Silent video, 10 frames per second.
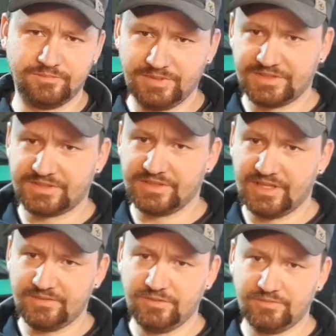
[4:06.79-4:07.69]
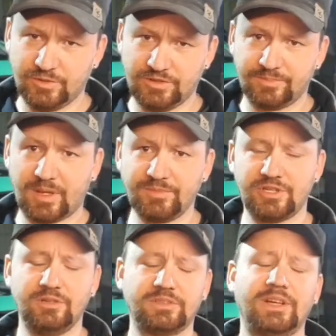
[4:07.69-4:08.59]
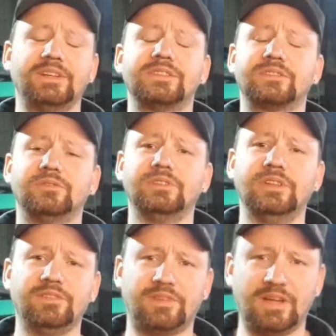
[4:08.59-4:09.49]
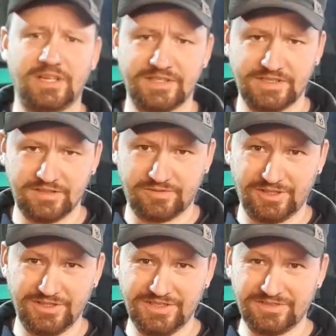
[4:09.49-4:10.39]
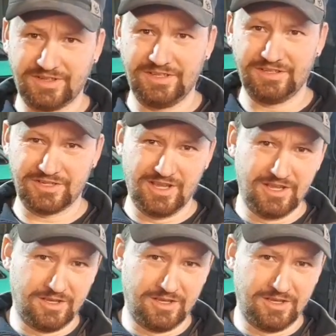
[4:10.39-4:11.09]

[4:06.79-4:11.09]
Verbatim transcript: bis neben, wo der Bremsschlauch dran ist und die Fahrerseite vorne ist fertig,